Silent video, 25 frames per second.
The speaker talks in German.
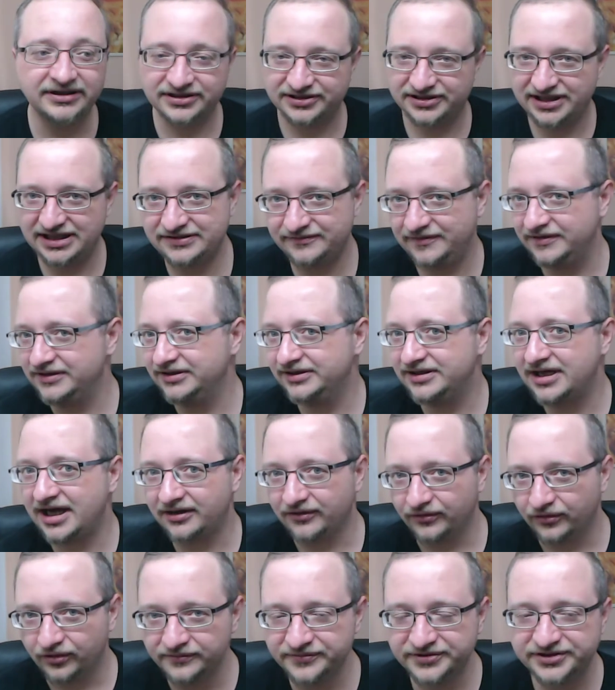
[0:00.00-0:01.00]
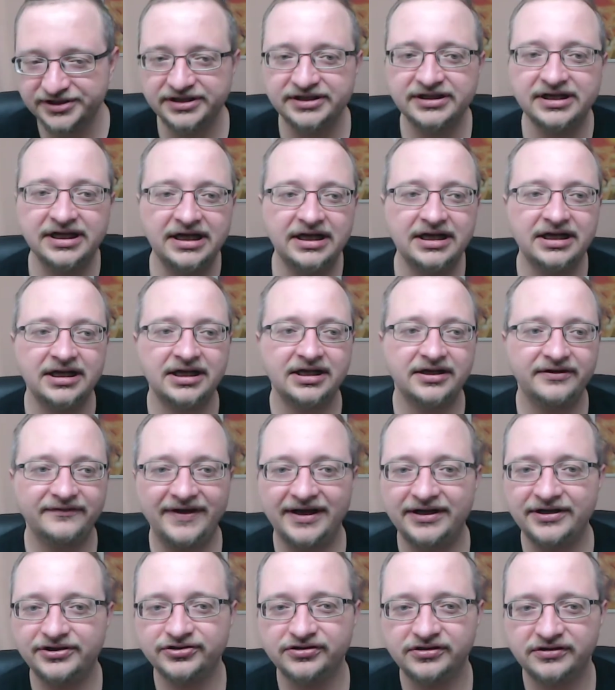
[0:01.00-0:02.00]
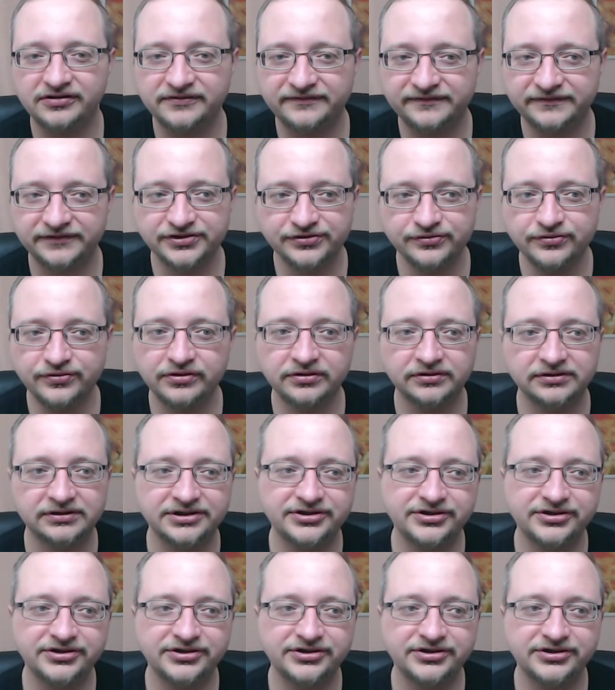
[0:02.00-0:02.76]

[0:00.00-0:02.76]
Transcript: Das heißt, wenn die Tage rum sind, werde ich noch versuchen,